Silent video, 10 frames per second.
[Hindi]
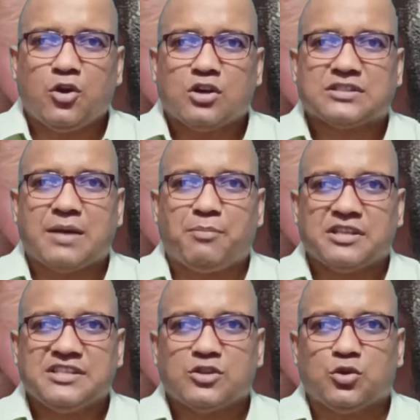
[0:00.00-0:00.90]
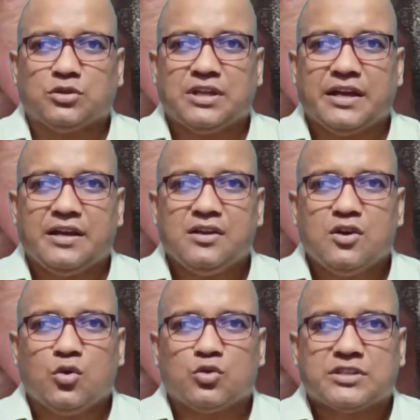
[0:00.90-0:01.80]
आपके डॉग्स का पंजा जो
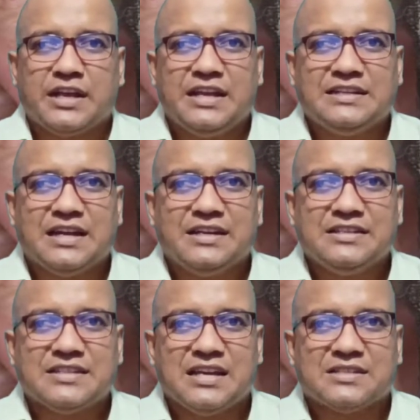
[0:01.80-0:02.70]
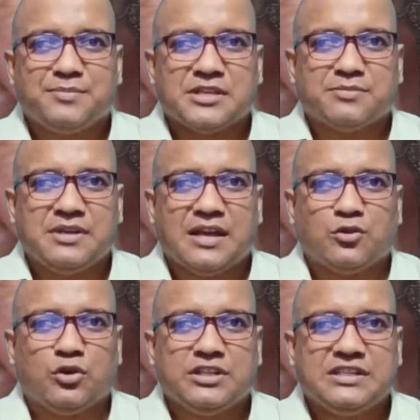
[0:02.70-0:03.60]
होता है उसके इंटर डिजिटल
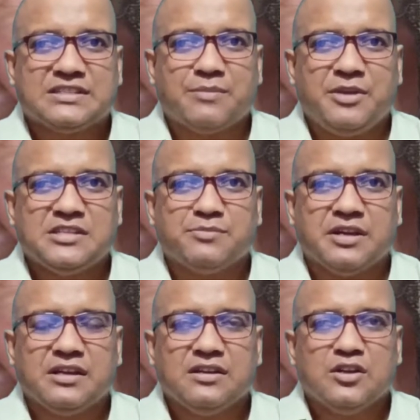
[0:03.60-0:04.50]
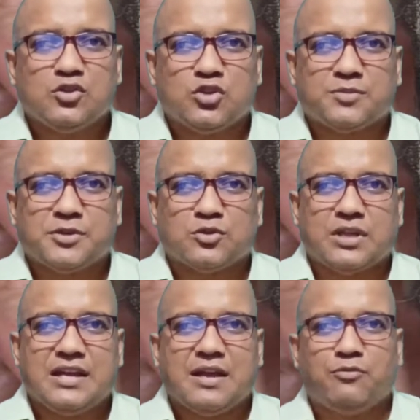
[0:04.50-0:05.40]
स्पेस में या दो डिजिट्स के बीच में जो
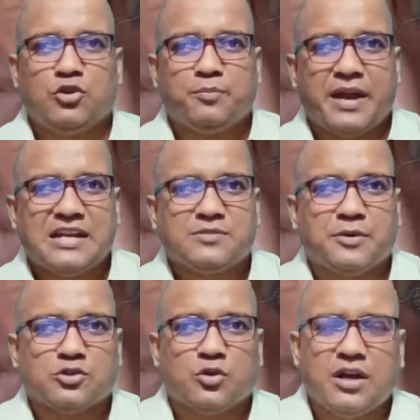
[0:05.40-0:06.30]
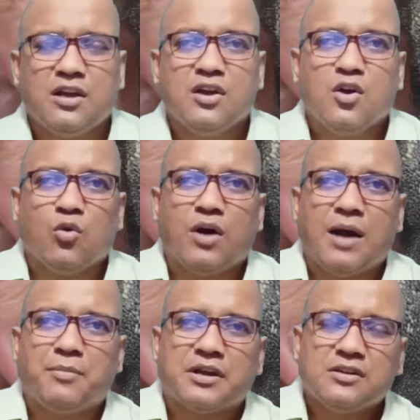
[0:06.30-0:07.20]
स्पेस होता है या फूड पैड्स पर जो है
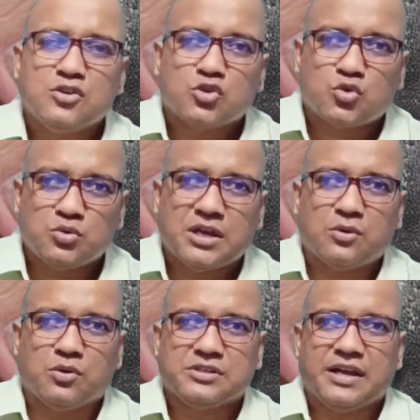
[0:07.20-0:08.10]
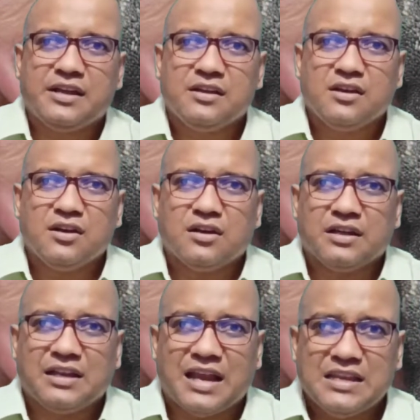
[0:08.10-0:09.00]
वहां पर सूजन हो जाए
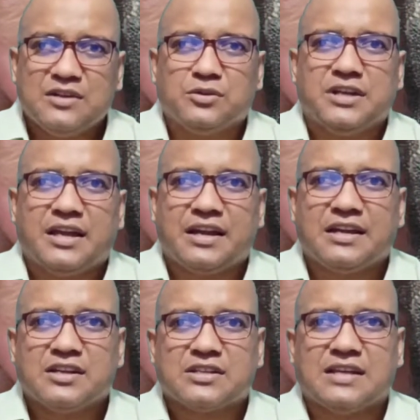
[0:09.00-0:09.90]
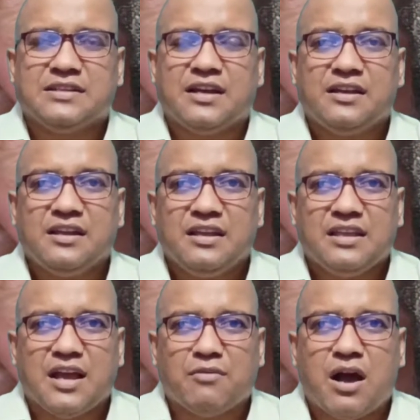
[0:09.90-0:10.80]
लाली हो जाए रेडनेस आ
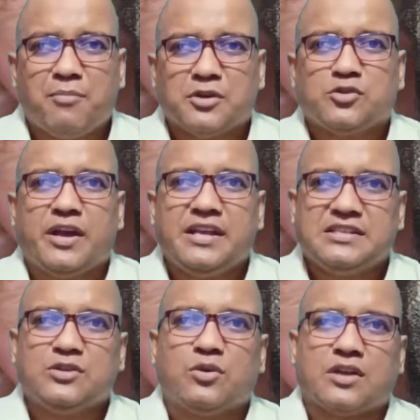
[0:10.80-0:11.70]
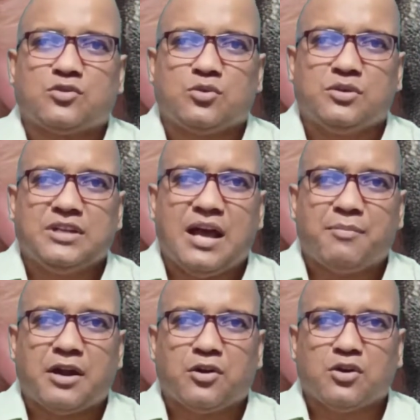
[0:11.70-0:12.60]
जाए या वहां पर जो है इचिंग होना शुरू
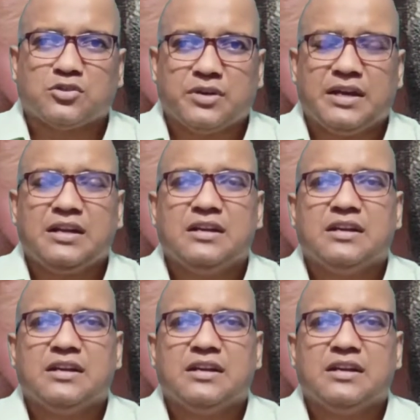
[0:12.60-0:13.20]
हो जाए आपका डॉग